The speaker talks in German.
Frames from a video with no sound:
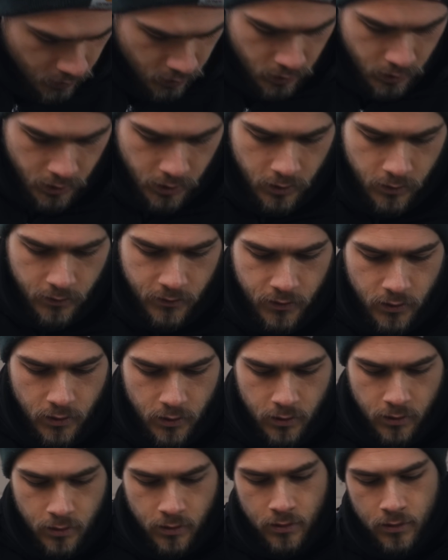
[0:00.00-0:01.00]
noch hier
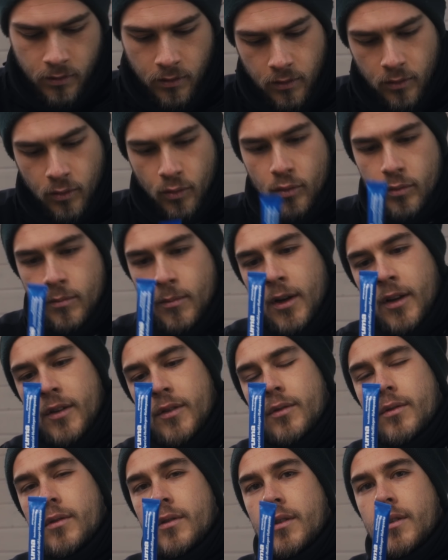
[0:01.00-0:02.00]
von Truma
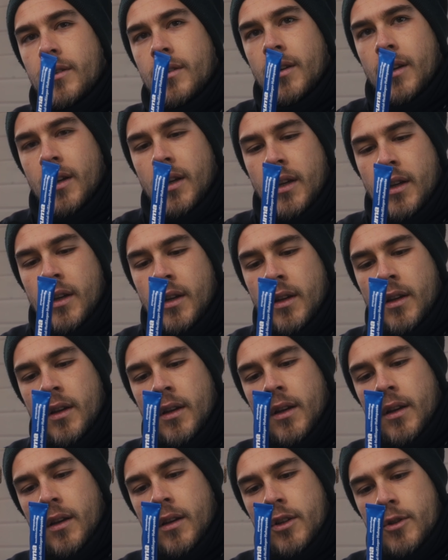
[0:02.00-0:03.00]
so eine
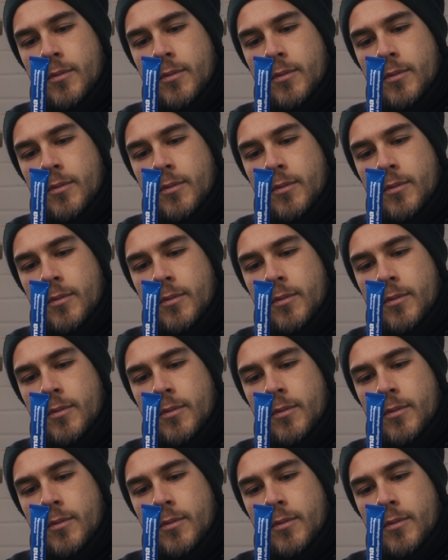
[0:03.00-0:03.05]
äh,